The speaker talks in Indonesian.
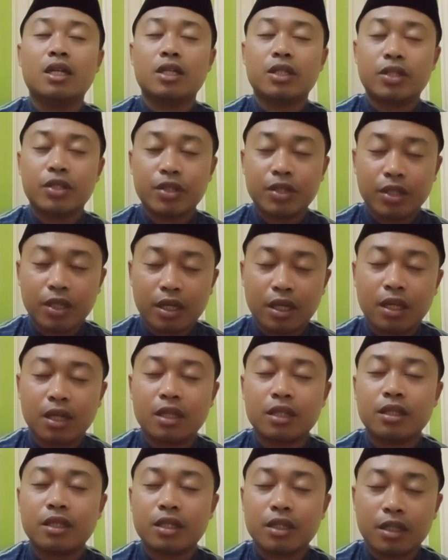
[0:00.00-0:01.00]
dia
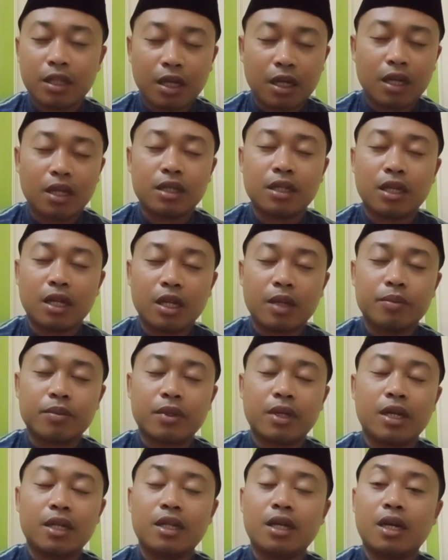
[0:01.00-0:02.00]
tidak dalam
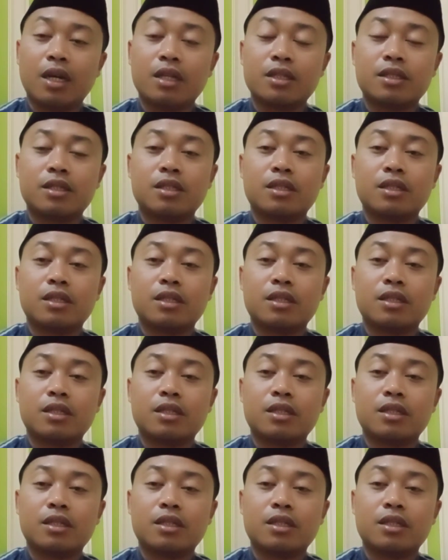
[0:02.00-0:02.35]
keadaan,